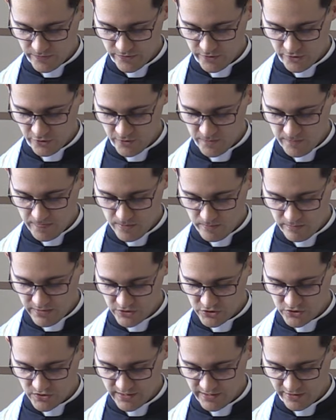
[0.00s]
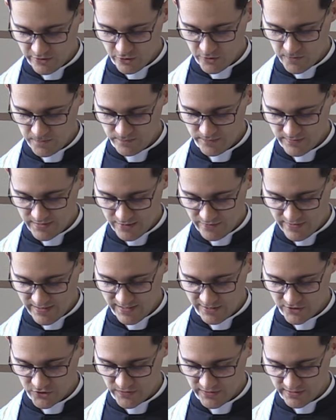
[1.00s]
do mężnego
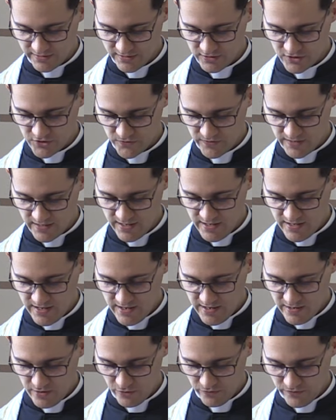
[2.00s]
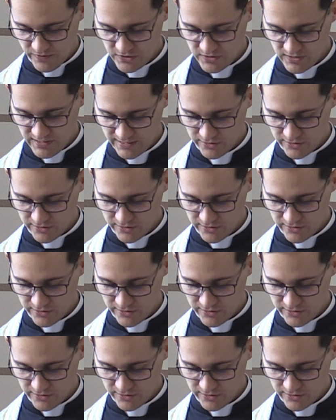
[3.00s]
dawania świadectwa o wierze